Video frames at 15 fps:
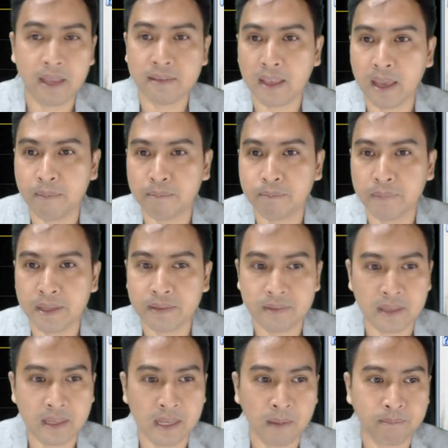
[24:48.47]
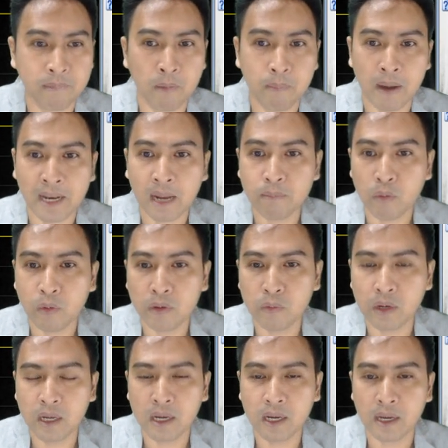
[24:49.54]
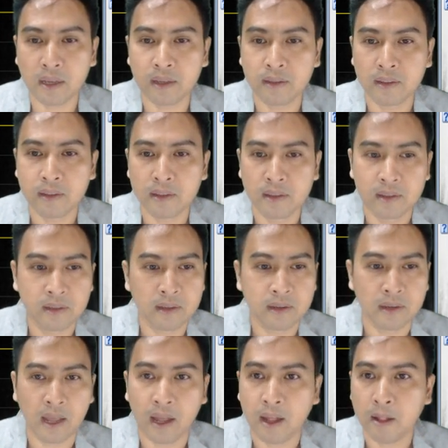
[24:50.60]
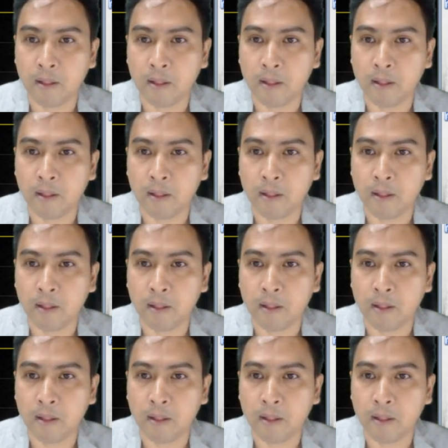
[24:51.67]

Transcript: SMPC ครับเป้าหมายด้านบนนู่นเลยนะ